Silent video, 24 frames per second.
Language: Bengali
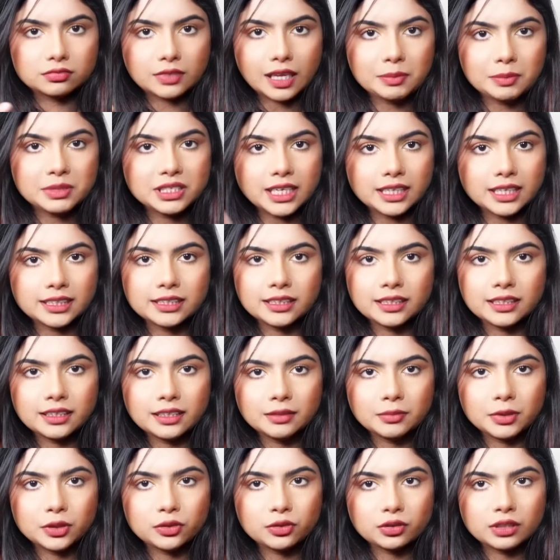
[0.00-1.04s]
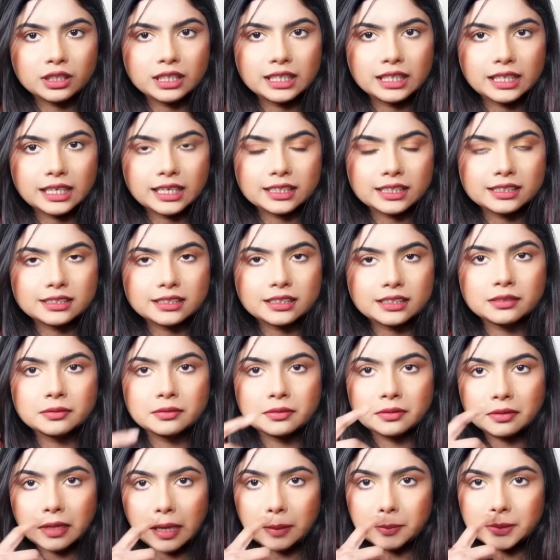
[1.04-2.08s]
আমি জানি না এর ভেতর কী কী আছে
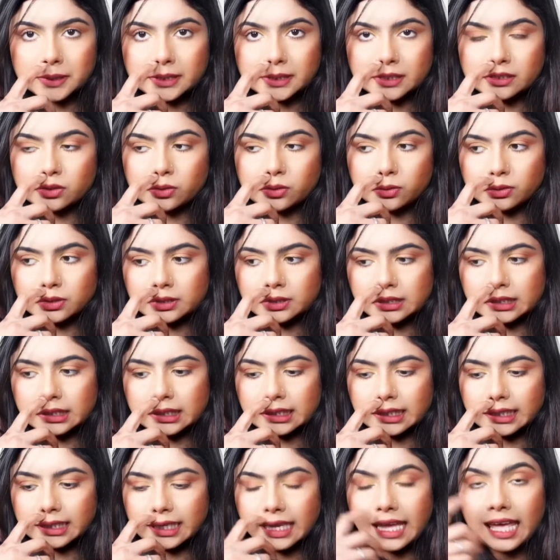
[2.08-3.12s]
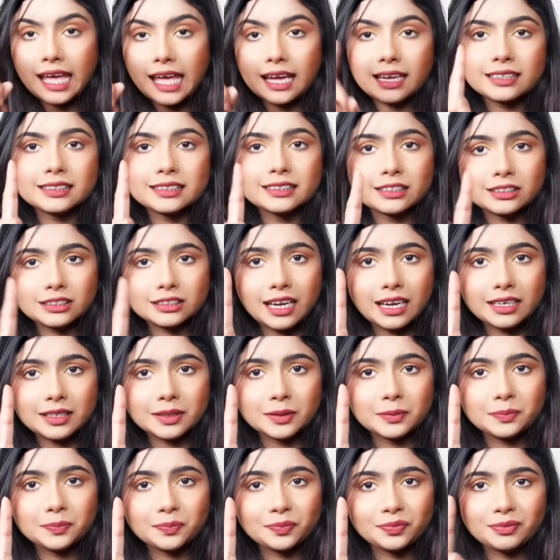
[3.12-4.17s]
আমি জাস্ট হচ্ছে একটা শাড়ি
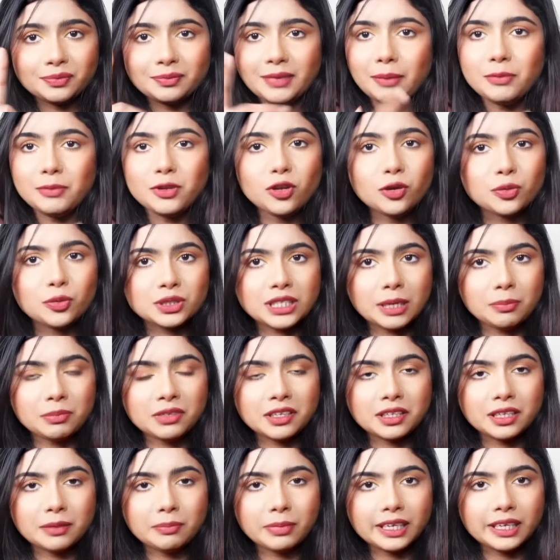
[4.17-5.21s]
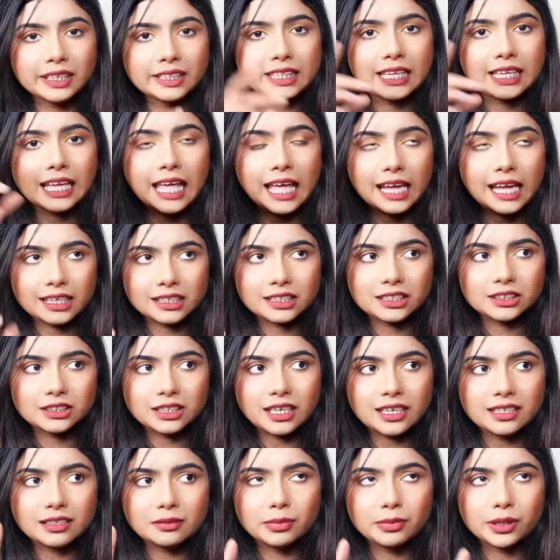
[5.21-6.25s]
আমি লোভ সামলাতে পারিনি একটা
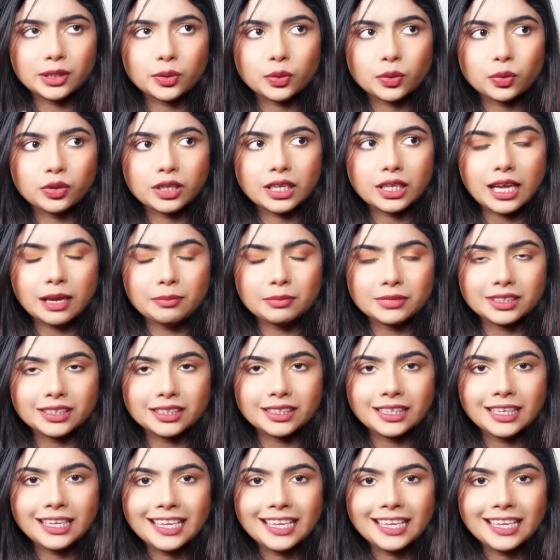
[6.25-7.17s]
শাড়ি বের করে আমি